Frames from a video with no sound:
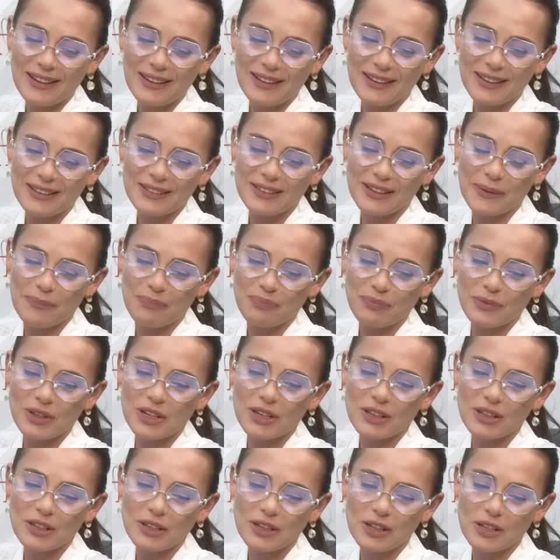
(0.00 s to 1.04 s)
А, да.
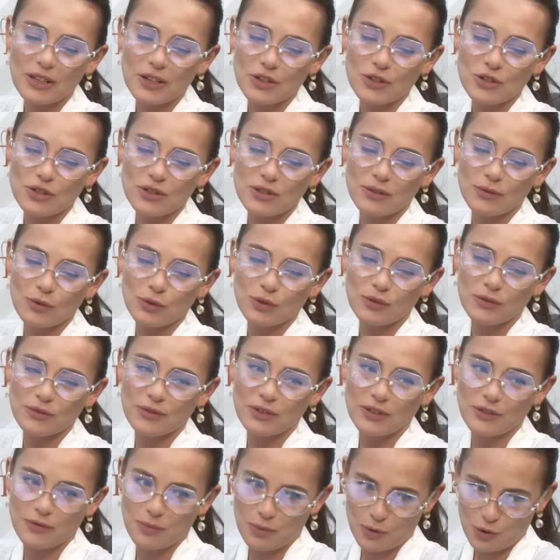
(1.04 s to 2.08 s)
Николай Николаевич, вот
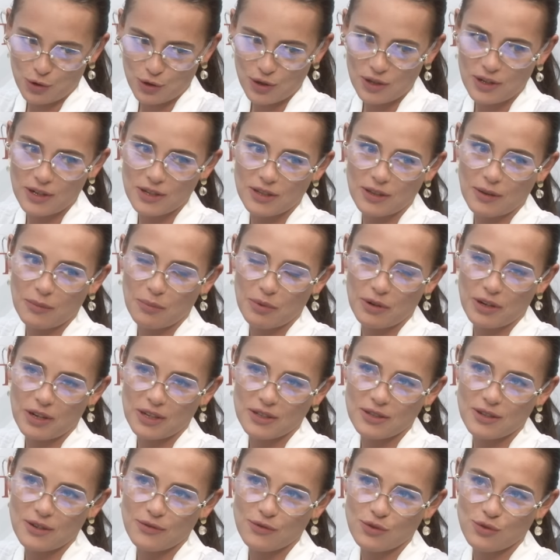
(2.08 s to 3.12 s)
вы в прошлый раз к нам
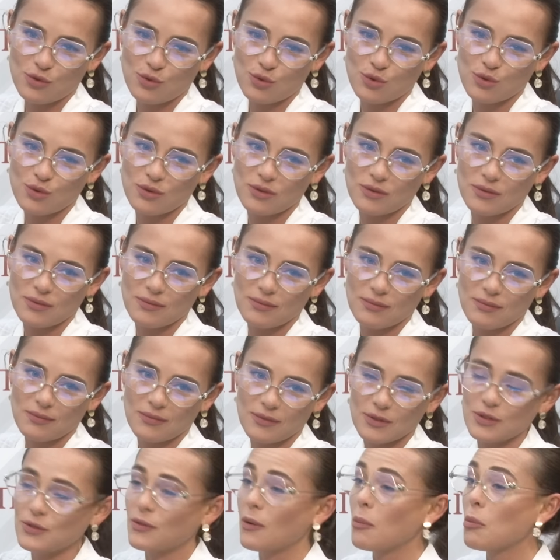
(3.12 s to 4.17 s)
приходили в студию
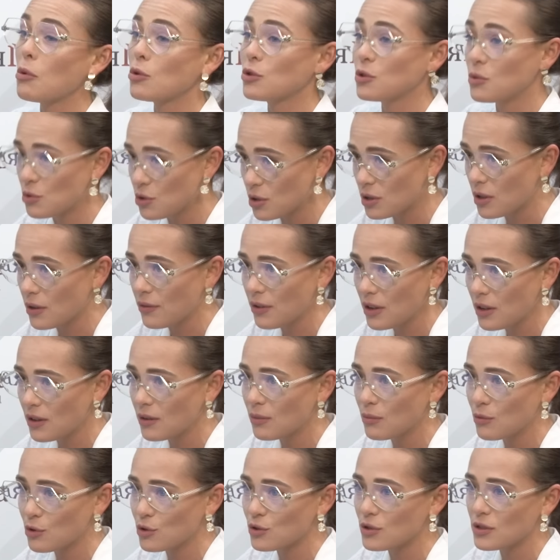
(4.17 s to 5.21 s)
свободным
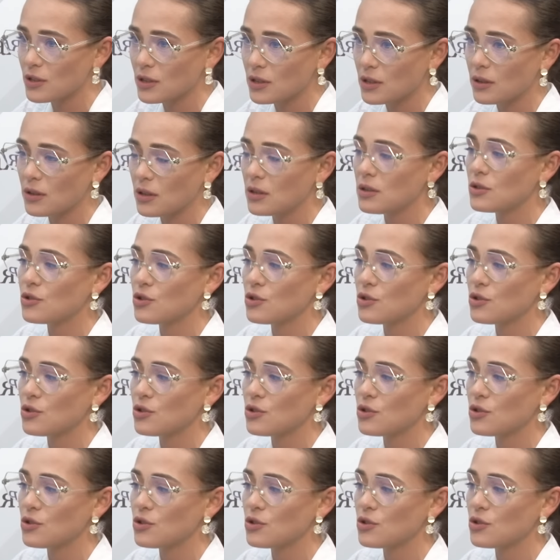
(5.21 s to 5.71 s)
человеком, можно сказать, да?